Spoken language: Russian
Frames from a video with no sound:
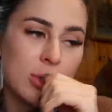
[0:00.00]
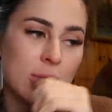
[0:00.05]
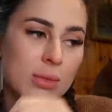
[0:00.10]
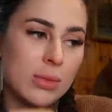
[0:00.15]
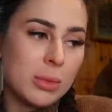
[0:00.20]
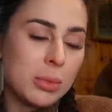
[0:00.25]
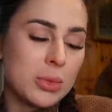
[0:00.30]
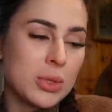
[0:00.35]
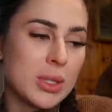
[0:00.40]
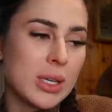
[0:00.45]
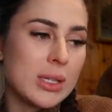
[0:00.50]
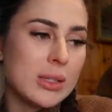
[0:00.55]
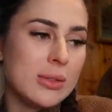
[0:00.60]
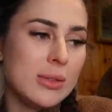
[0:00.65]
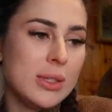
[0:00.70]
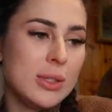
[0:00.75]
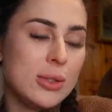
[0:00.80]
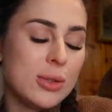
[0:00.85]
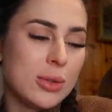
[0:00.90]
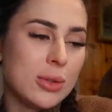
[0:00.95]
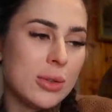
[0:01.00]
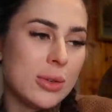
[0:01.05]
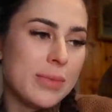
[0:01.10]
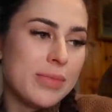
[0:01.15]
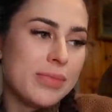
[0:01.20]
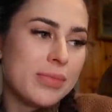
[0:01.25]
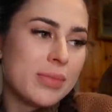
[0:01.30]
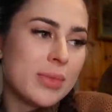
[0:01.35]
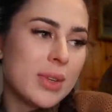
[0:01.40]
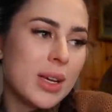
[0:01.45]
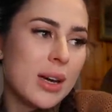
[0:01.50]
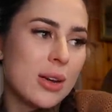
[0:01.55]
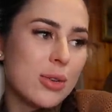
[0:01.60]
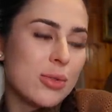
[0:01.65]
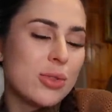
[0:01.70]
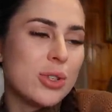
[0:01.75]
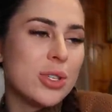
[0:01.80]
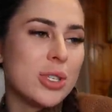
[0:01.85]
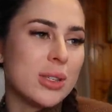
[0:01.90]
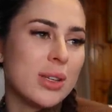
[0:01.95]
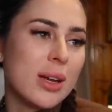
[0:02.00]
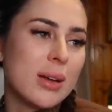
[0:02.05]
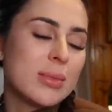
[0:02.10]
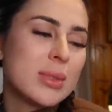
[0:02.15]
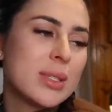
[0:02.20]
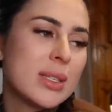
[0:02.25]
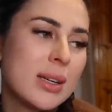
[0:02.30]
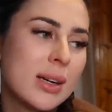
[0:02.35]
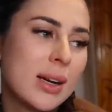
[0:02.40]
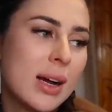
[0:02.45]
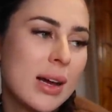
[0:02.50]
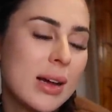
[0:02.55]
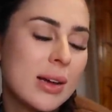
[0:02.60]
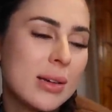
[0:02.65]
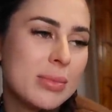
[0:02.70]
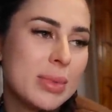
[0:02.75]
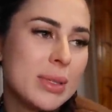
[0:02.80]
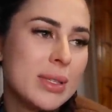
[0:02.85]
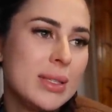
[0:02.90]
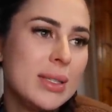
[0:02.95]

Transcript: чтобы выпускать видео короче, там, 45